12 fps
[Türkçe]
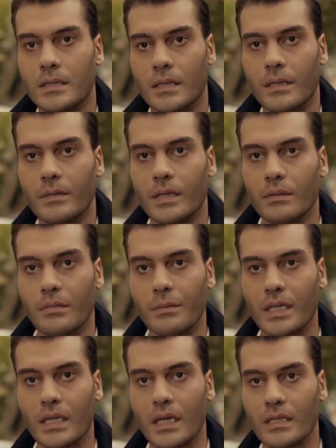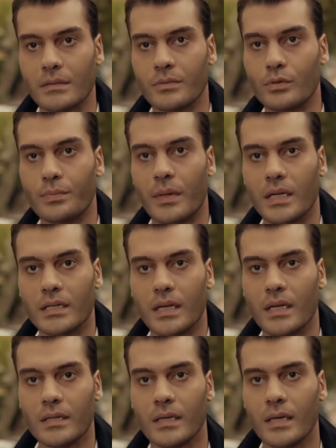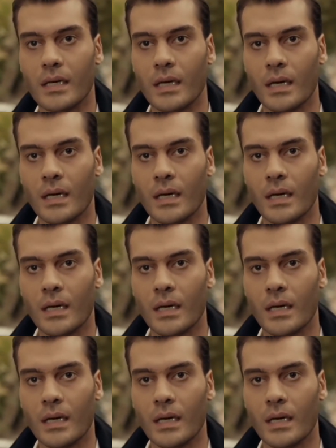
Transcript: Yani hemen gitmemek lazım. Şüphelenirler.